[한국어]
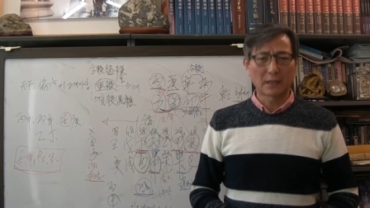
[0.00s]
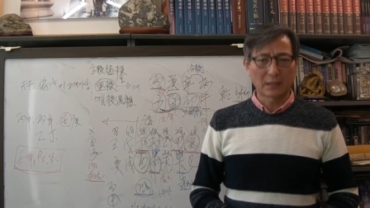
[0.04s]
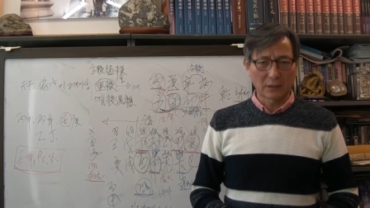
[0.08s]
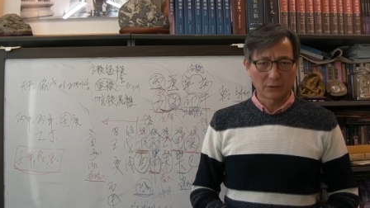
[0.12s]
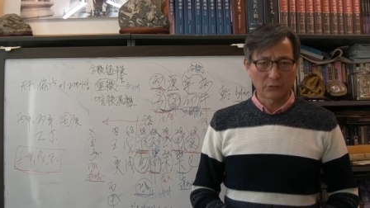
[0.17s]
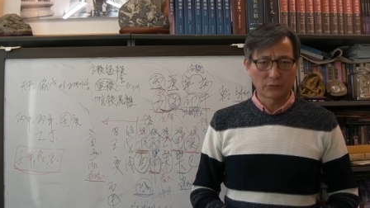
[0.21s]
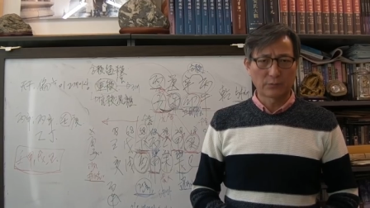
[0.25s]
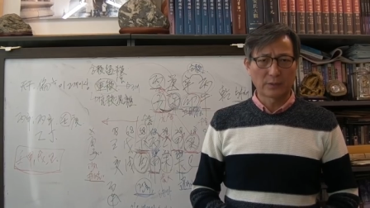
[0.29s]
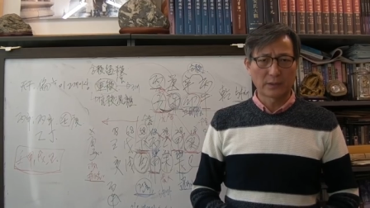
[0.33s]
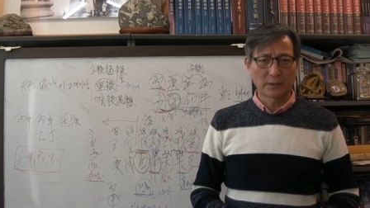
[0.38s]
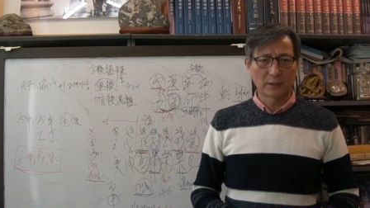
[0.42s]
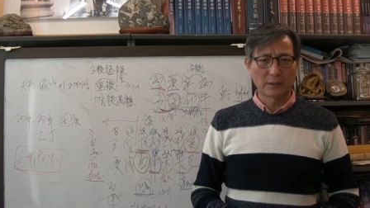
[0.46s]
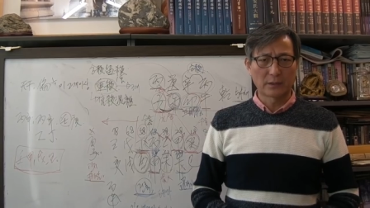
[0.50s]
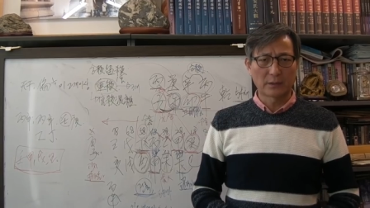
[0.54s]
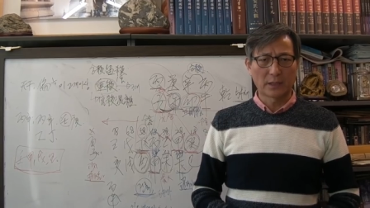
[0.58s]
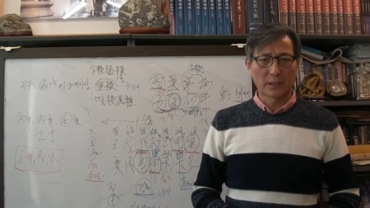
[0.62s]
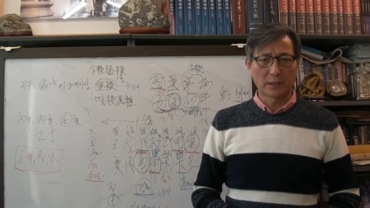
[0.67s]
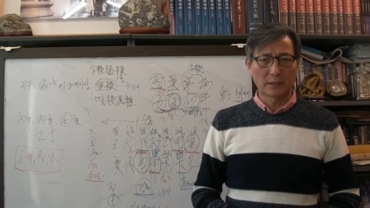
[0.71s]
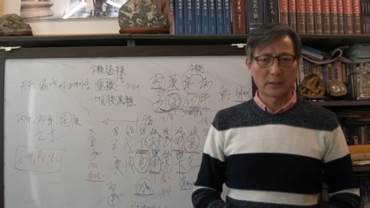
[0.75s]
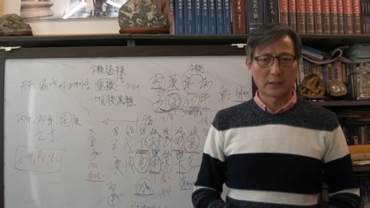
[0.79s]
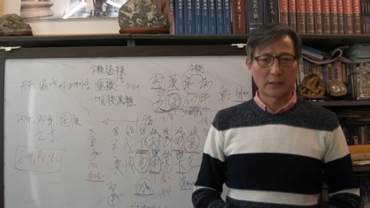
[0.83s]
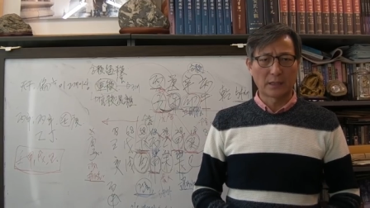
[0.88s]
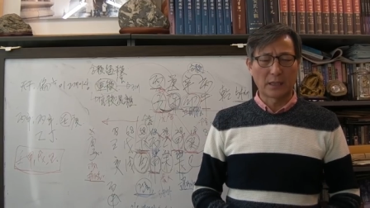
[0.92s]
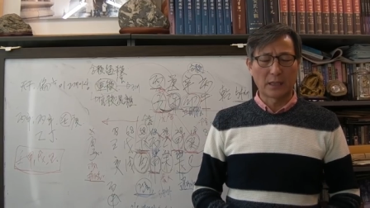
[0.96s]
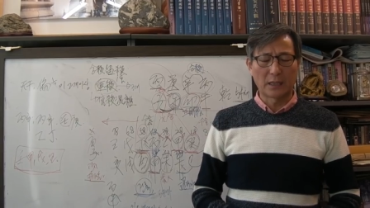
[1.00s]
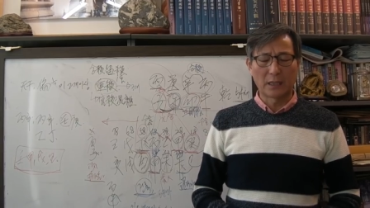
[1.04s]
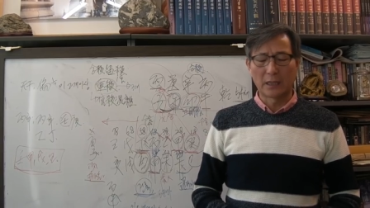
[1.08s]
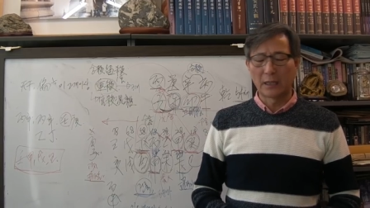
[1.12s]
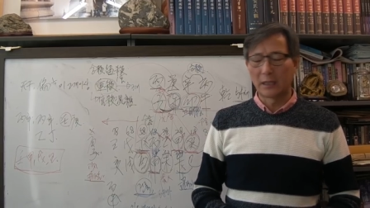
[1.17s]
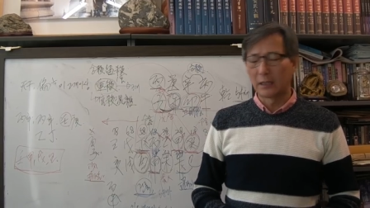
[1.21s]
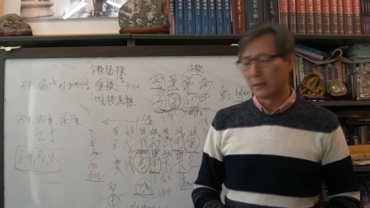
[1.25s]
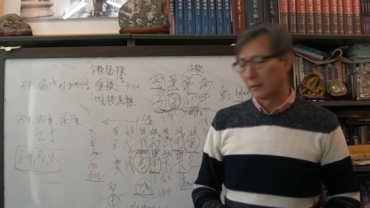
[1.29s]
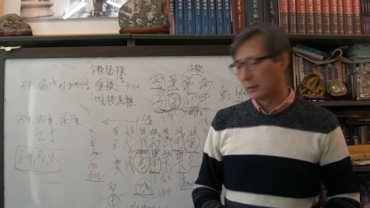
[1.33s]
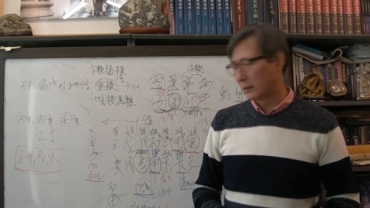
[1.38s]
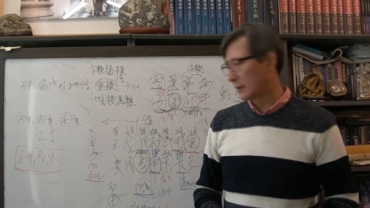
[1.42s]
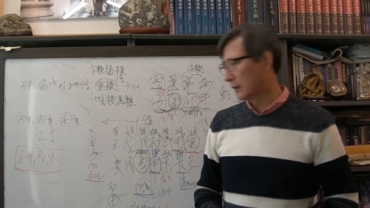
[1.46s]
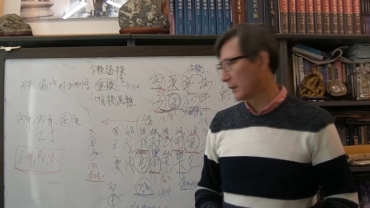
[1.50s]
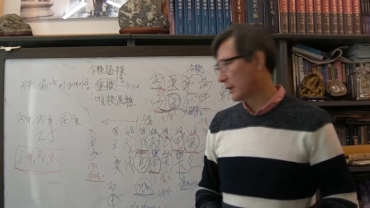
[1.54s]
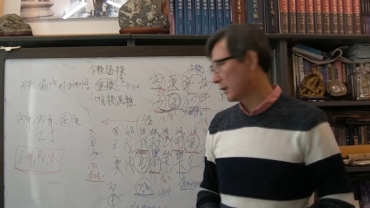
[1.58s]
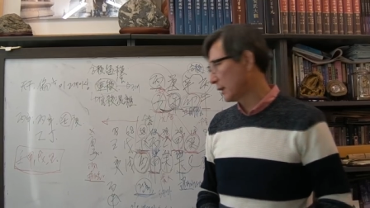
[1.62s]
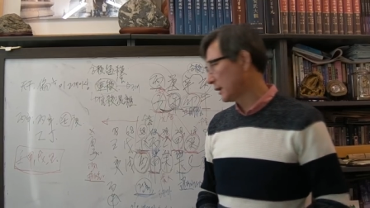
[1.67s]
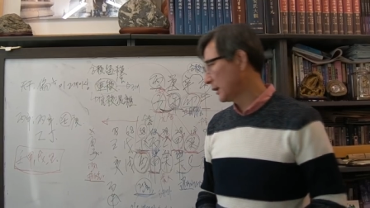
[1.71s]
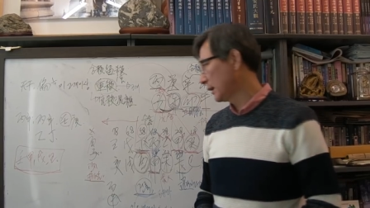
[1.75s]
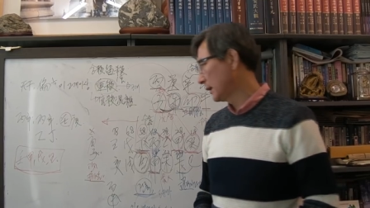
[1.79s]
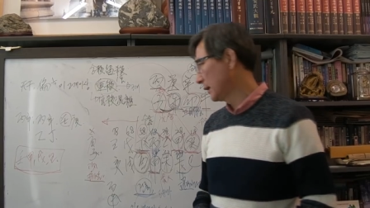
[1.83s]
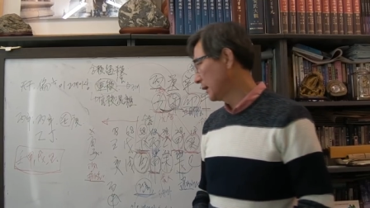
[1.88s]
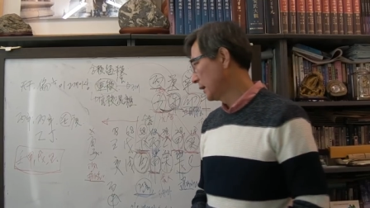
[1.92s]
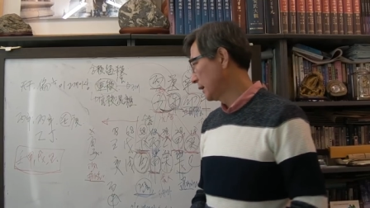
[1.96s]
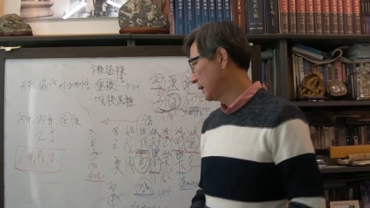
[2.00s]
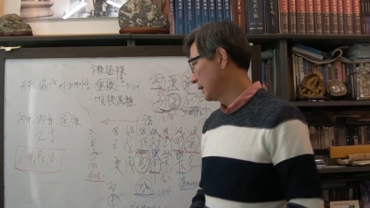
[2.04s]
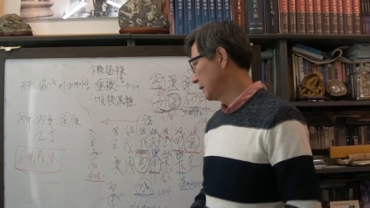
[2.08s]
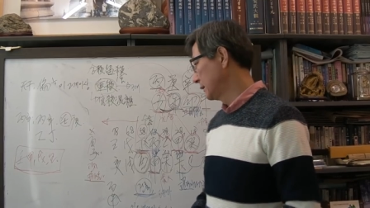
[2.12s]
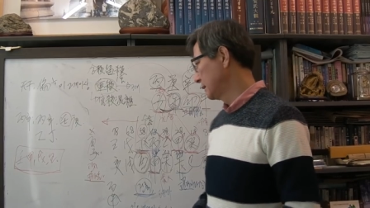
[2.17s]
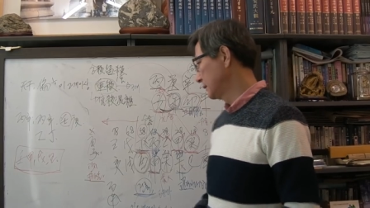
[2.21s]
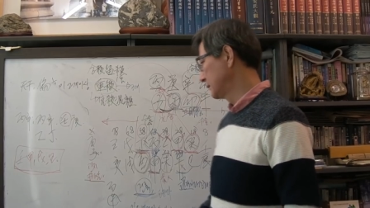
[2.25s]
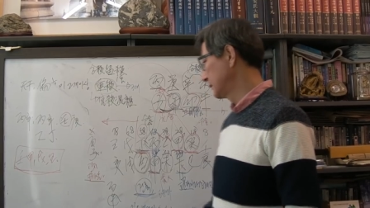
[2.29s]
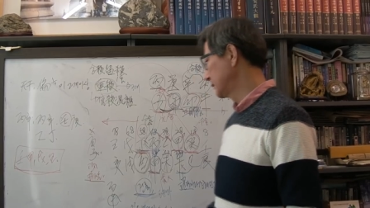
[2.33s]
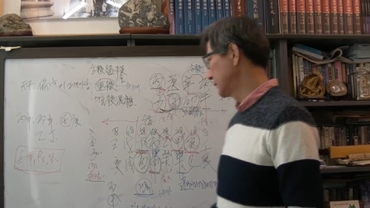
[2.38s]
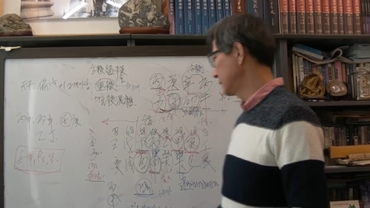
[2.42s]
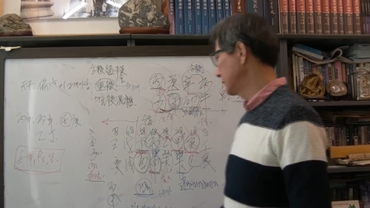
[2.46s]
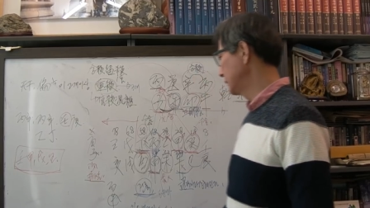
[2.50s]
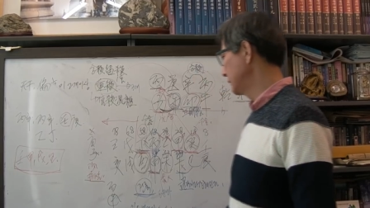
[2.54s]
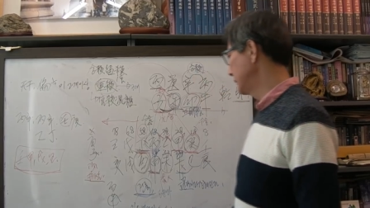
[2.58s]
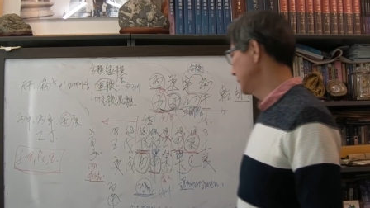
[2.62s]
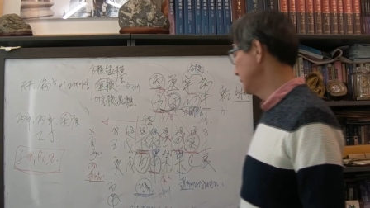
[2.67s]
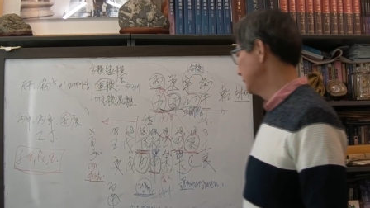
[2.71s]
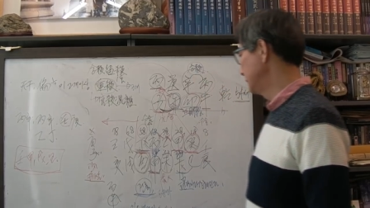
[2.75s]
갈 수밖에 없겠다. 이렇게 저는